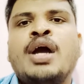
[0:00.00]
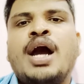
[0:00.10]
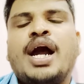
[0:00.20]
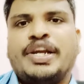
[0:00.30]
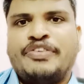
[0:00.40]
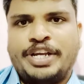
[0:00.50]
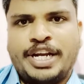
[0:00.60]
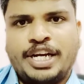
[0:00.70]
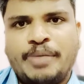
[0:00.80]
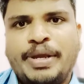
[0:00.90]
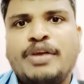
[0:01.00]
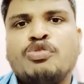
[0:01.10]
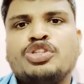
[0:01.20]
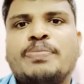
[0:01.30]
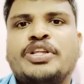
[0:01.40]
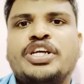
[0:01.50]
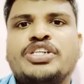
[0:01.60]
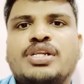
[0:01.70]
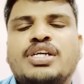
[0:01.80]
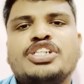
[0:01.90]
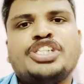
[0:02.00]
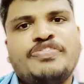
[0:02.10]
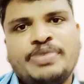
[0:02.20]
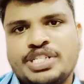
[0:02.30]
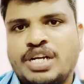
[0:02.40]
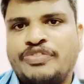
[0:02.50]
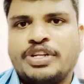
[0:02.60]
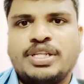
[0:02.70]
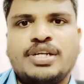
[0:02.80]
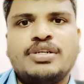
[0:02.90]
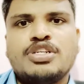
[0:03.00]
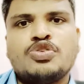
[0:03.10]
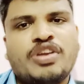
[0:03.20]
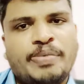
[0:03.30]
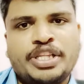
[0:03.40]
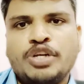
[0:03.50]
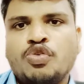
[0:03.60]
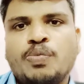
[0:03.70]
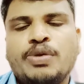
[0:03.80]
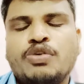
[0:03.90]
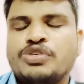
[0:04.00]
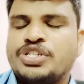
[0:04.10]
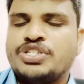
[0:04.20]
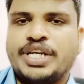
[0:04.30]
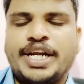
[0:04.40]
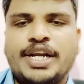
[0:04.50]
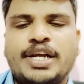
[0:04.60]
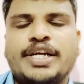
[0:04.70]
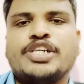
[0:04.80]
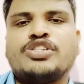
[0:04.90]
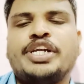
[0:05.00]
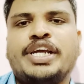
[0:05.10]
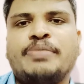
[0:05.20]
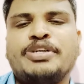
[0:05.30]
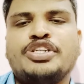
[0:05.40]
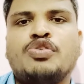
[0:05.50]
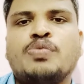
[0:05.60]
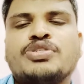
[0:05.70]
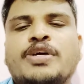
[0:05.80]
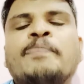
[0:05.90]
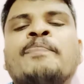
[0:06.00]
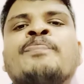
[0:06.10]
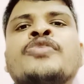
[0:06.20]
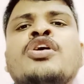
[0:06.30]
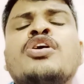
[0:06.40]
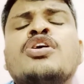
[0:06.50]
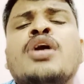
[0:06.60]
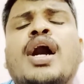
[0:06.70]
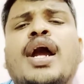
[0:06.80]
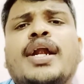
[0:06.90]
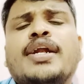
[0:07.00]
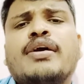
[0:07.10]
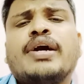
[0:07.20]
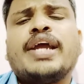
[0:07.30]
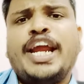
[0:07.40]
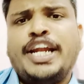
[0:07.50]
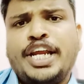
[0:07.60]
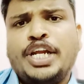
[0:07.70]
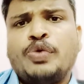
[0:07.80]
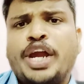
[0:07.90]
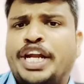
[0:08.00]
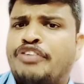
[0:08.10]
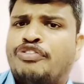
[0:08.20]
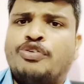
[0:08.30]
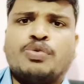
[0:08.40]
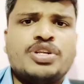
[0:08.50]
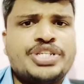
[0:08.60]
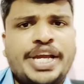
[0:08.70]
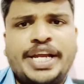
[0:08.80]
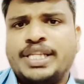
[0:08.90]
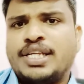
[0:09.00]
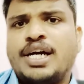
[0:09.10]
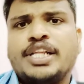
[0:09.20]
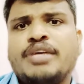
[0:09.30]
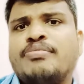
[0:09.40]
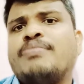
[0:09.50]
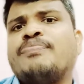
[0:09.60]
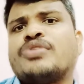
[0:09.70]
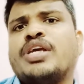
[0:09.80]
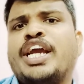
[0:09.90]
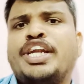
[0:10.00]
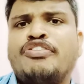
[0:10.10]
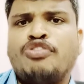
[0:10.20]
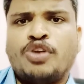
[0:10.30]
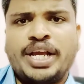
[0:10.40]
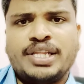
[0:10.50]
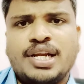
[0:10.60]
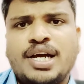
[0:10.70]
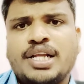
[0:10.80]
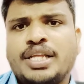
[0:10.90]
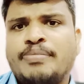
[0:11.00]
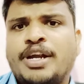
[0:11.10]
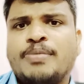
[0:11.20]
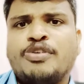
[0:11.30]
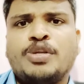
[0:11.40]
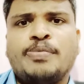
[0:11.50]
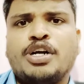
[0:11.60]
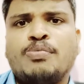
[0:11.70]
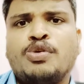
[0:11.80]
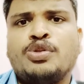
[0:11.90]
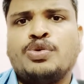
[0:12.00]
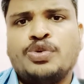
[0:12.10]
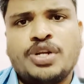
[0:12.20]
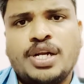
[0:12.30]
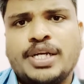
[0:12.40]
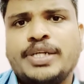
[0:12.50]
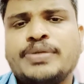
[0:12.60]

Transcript: அண்ட் இவர் ஏற்கனவே உத்தரப்பிரதேஷில் சீஃப் மினிஸ்டராகவும் இருந்தார் ஸோ இவரை பற்றி குரூப்பில் கொஷின்ஸும் கேட்டிருக்காங்க ஆக்சுவலாக டிஎன்பிசி குரூப்ஸில் அண்ட் எயிட்டி டு எயிட்டி ஃபோர் ஒன்ஸ் ஹேன் இந்திரா காந்தி மேம் எயிட்டி ஃபோரில் இந்திரா காந்தி மேடம் வந்து பார்க்கும்பொழுது கொண்டுடுறாங்க